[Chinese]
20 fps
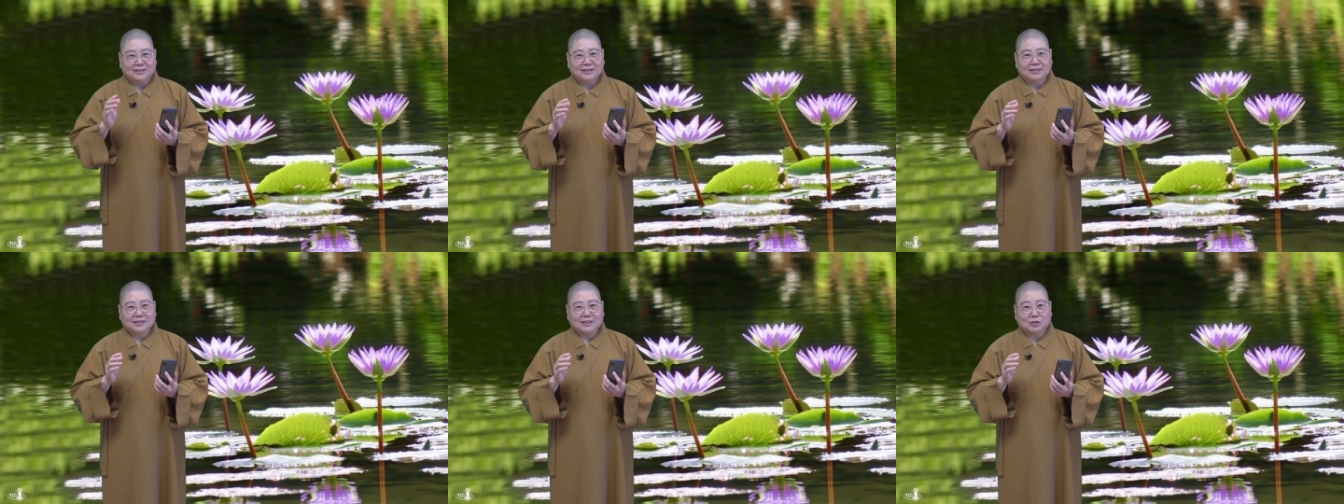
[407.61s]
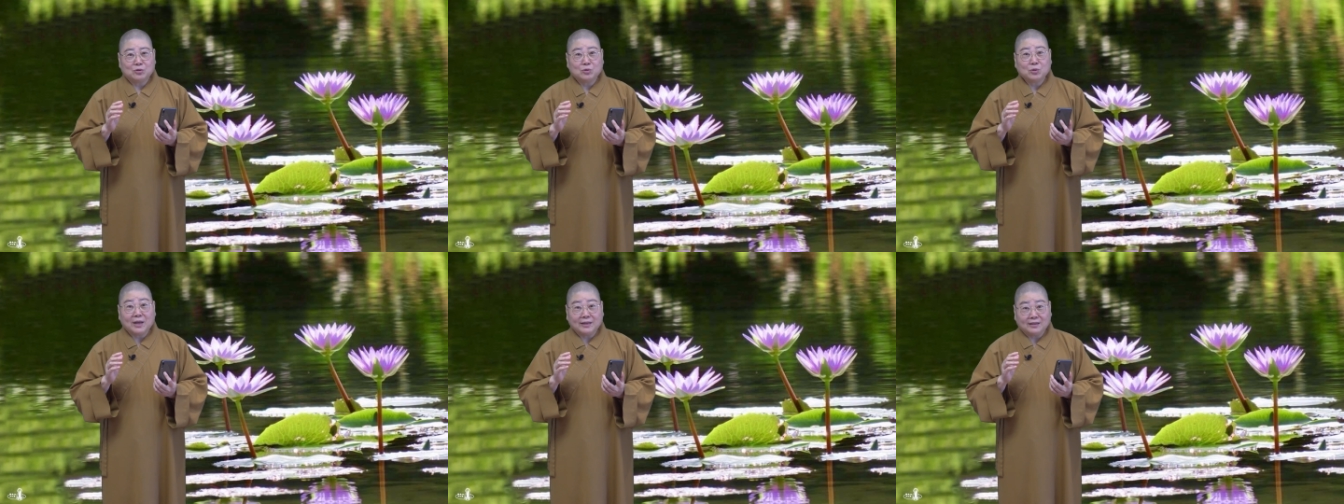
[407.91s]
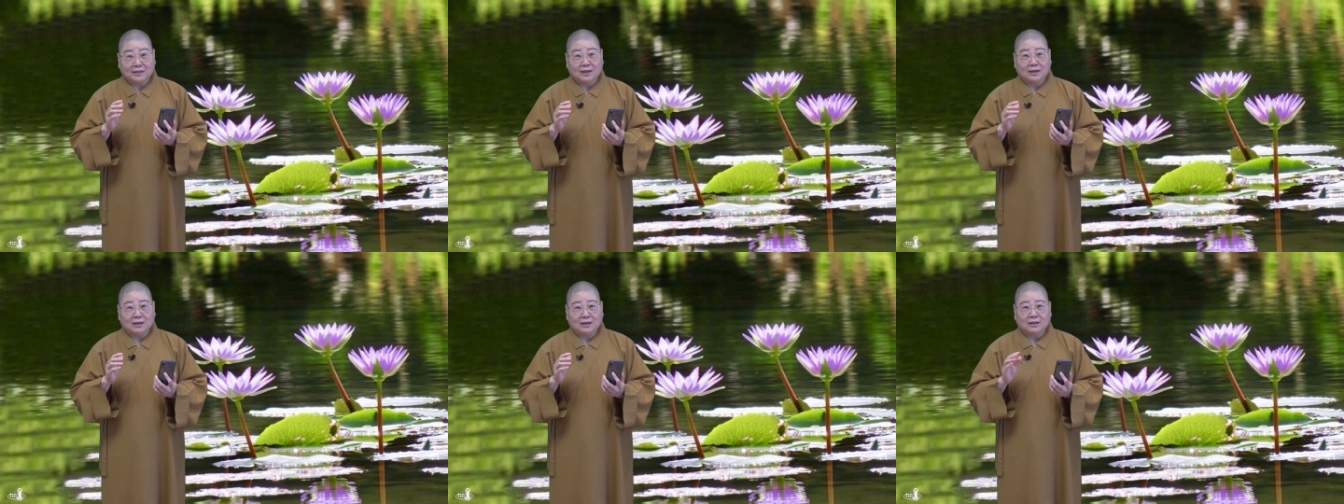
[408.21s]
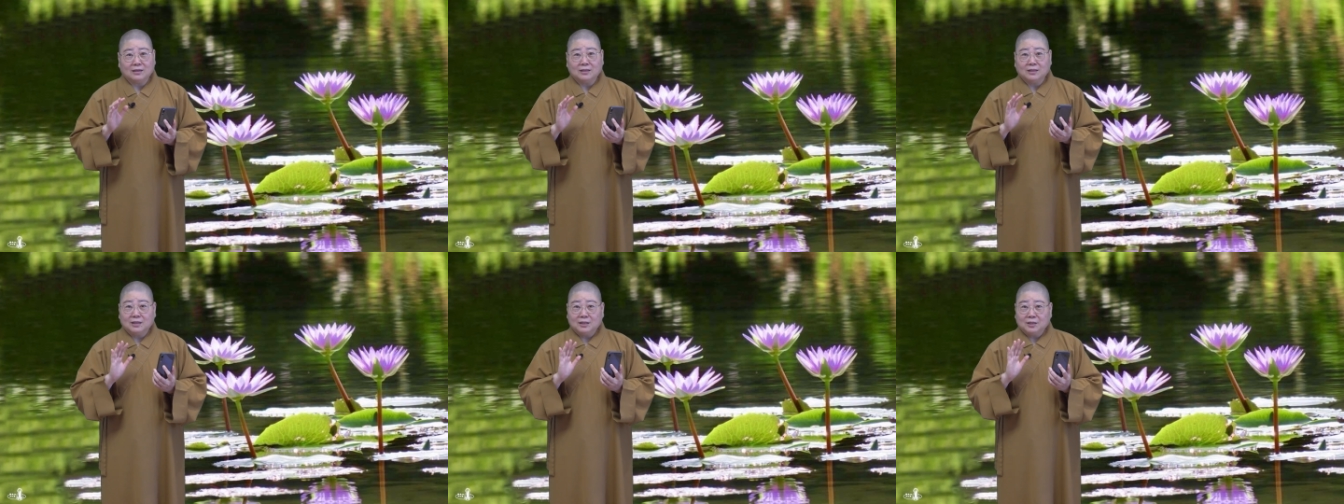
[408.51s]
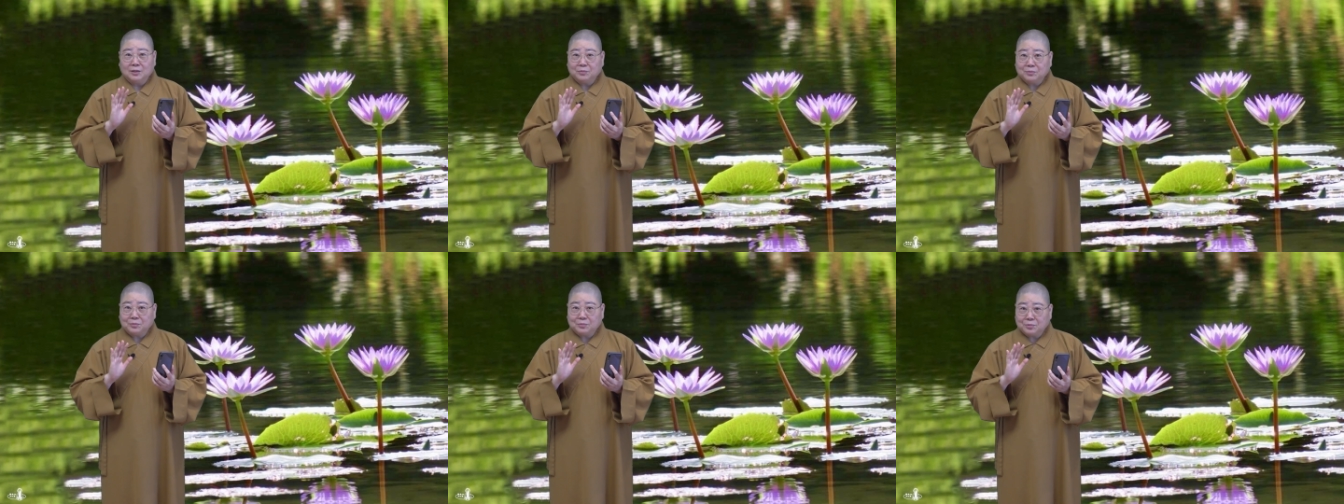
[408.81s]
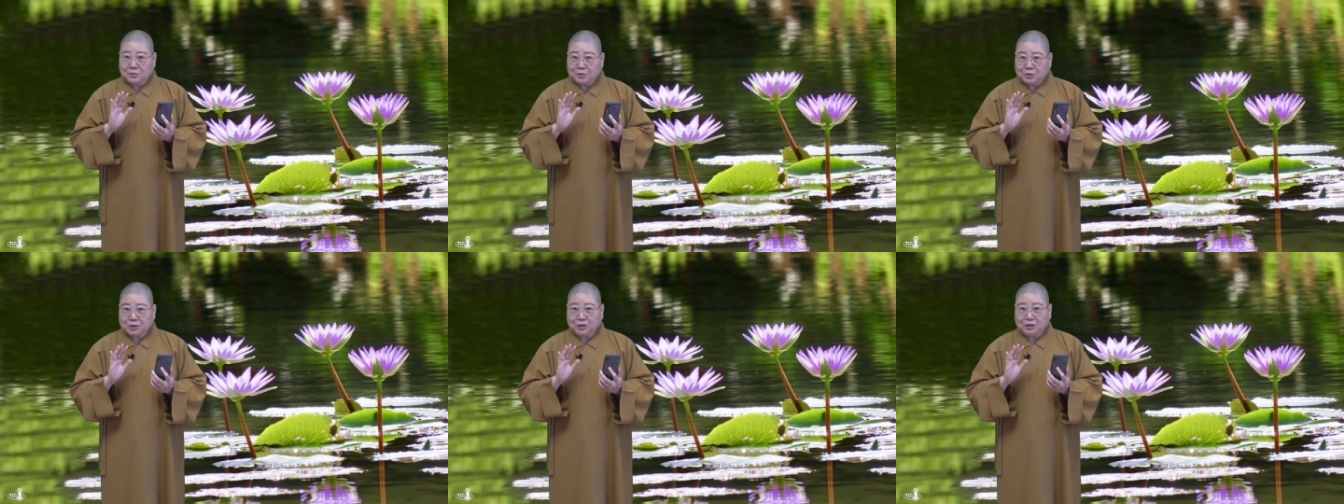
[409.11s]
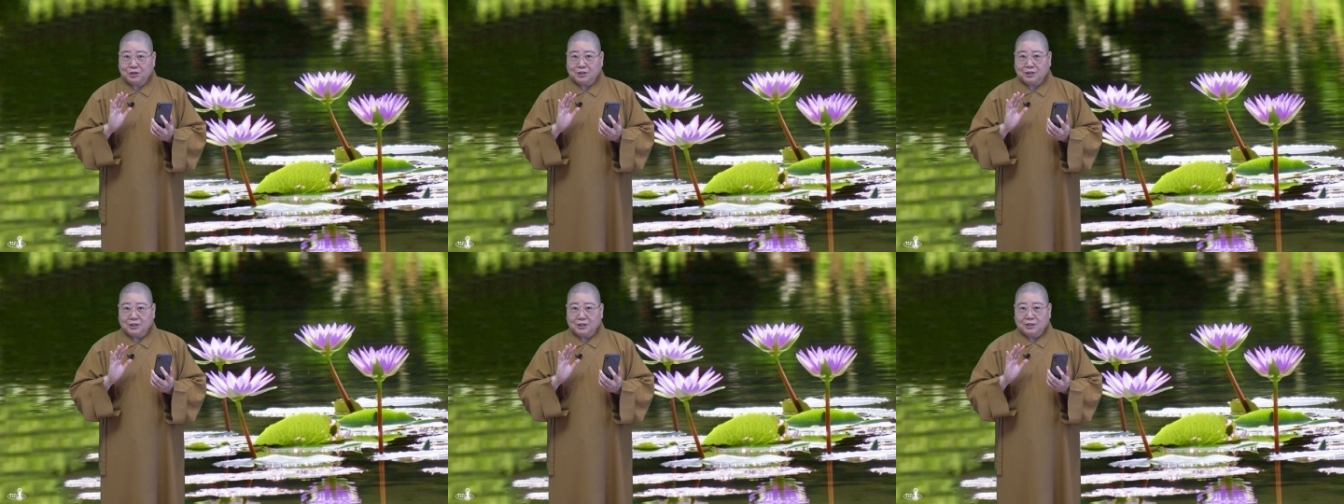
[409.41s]
扔了算了啊，不
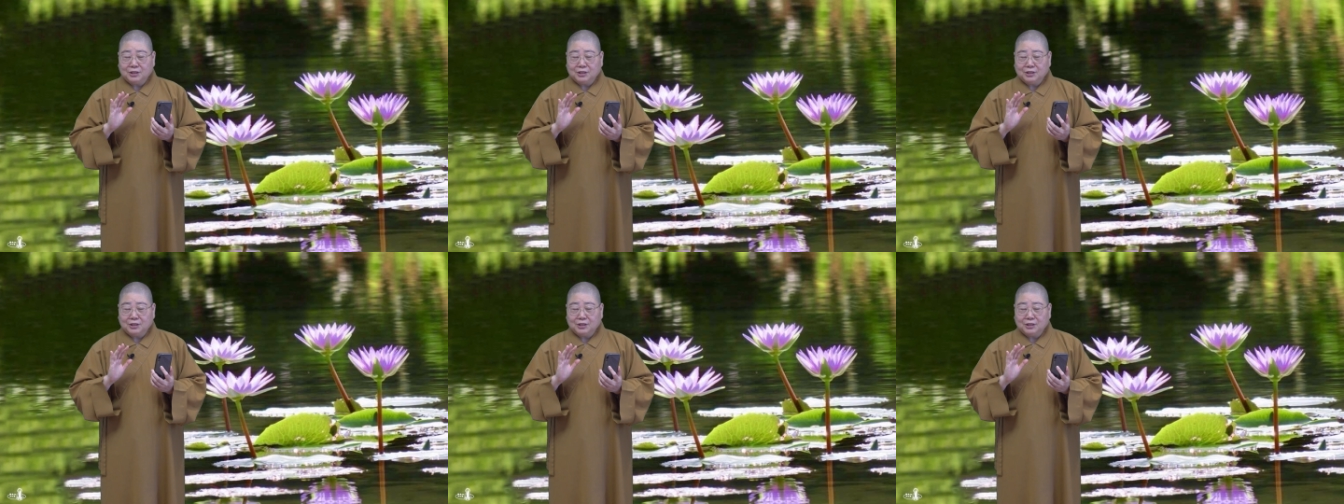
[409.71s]
是，